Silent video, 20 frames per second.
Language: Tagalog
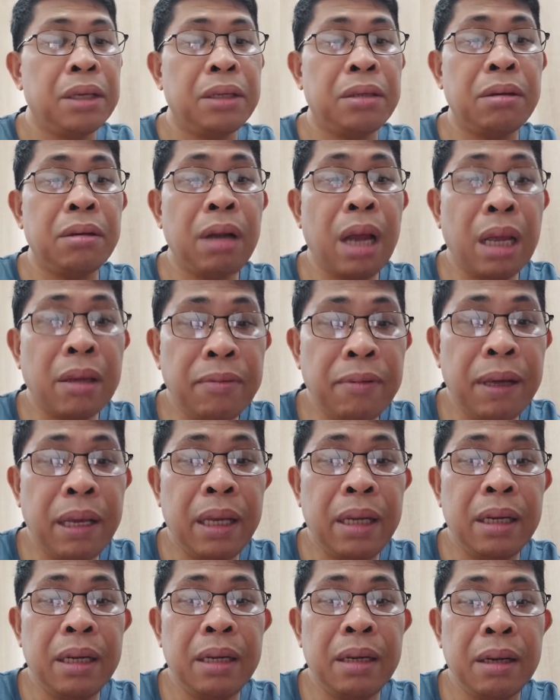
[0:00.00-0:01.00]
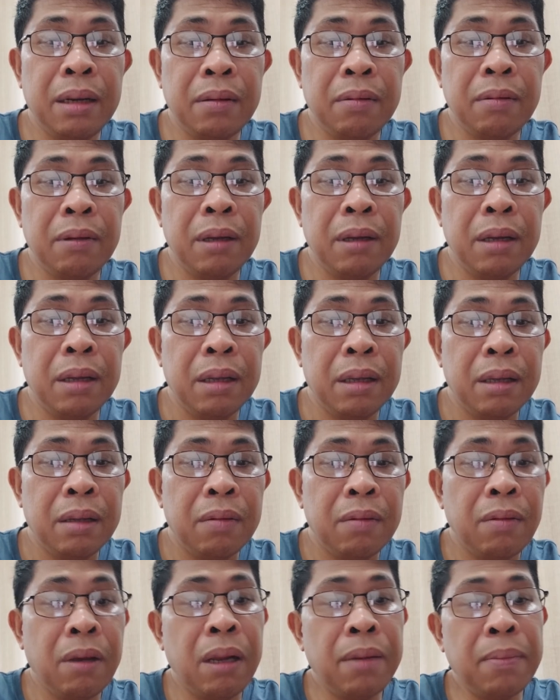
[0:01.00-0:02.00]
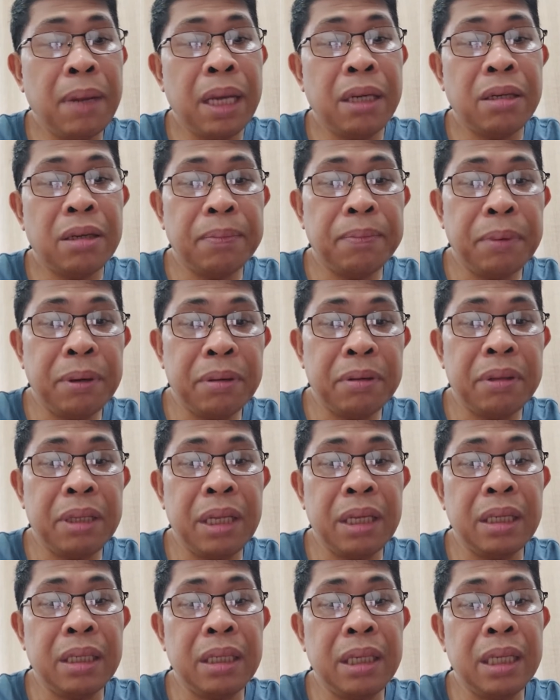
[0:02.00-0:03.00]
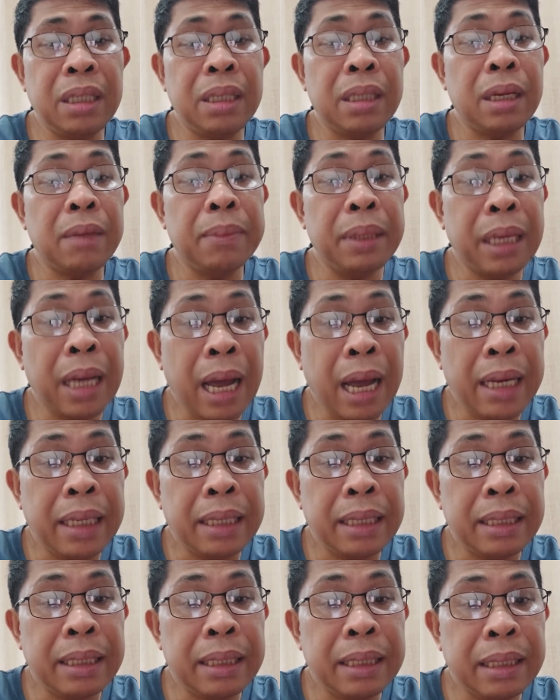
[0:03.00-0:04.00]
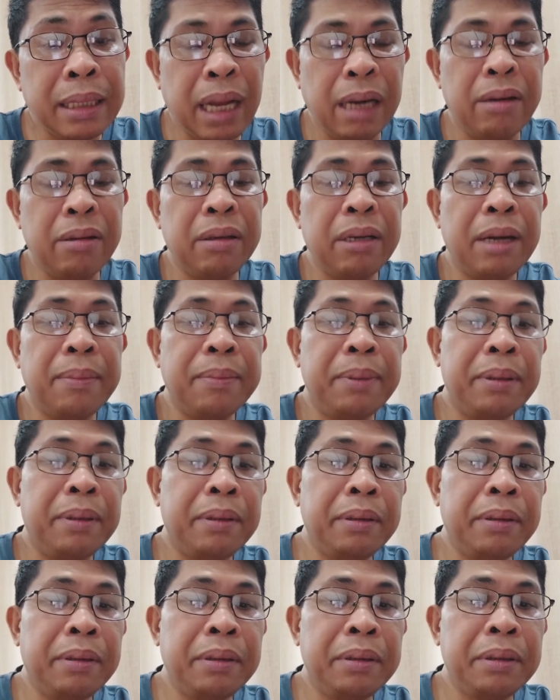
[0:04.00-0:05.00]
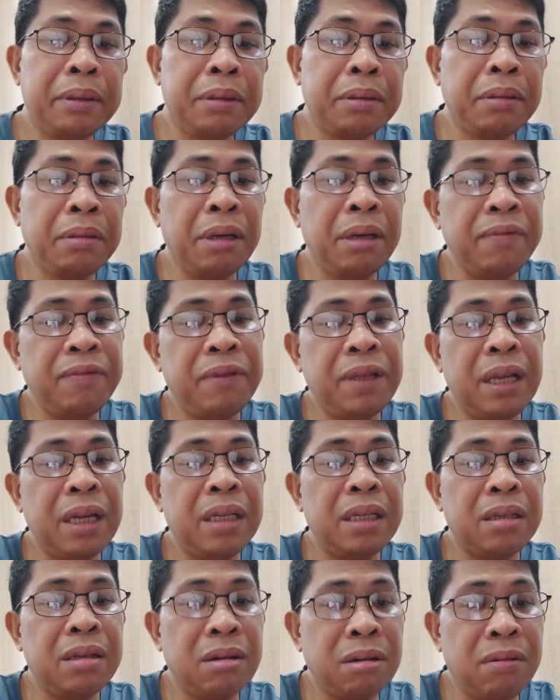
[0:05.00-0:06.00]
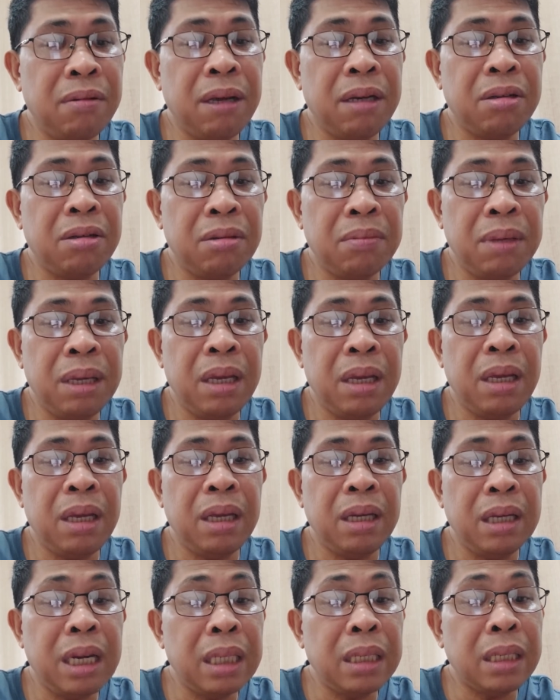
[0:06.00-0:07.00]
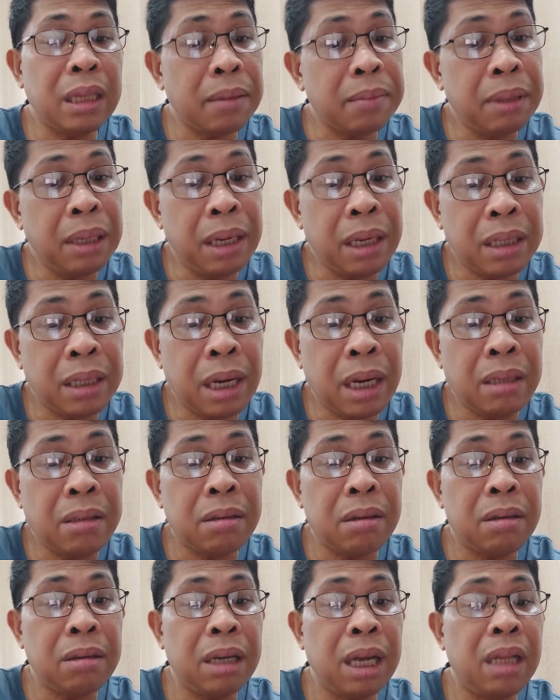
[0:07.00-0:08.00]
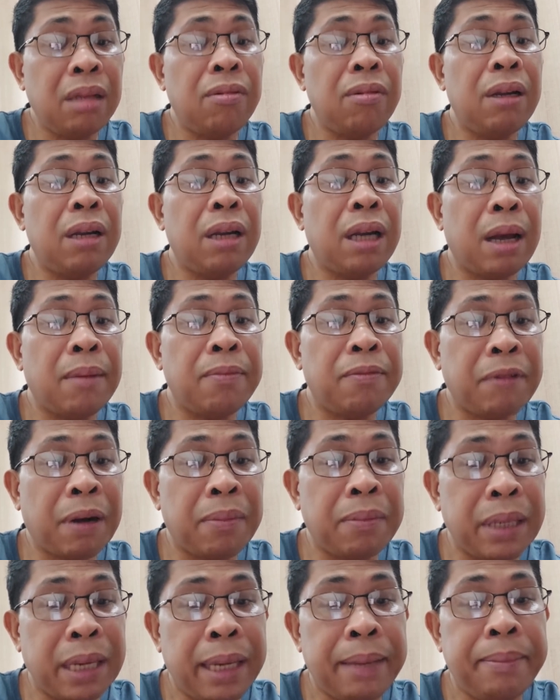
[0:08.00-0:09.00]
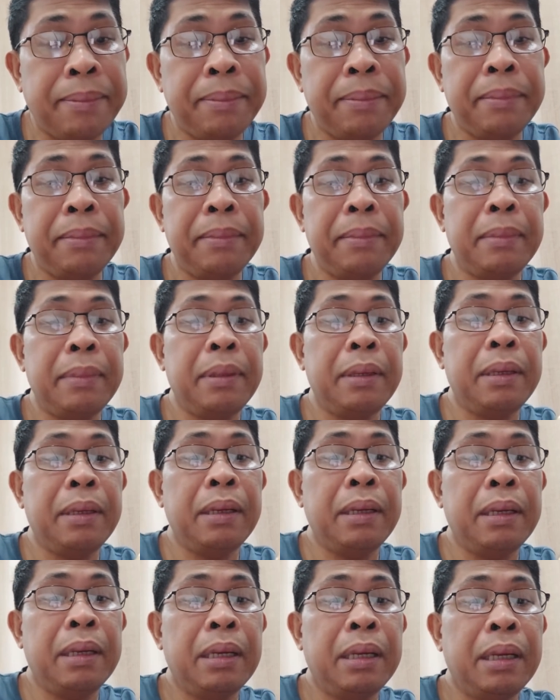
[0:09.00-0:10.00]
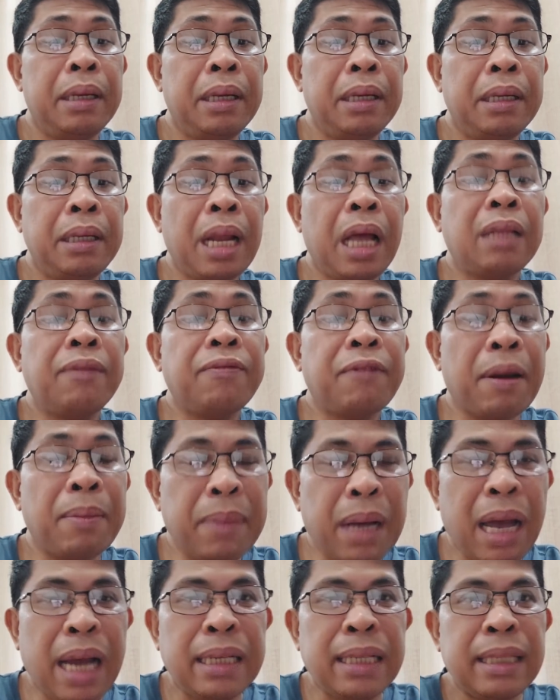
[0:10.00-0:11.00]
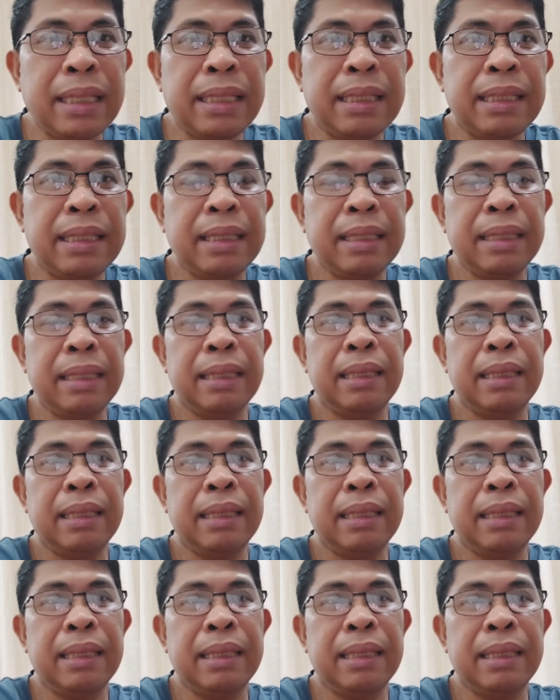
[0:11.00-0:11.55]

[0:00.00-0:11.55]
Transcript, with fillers: Should I win, will my supporters destabilize? Tanong niya po. So if there's going to be destabilization, it will come from them, not from us.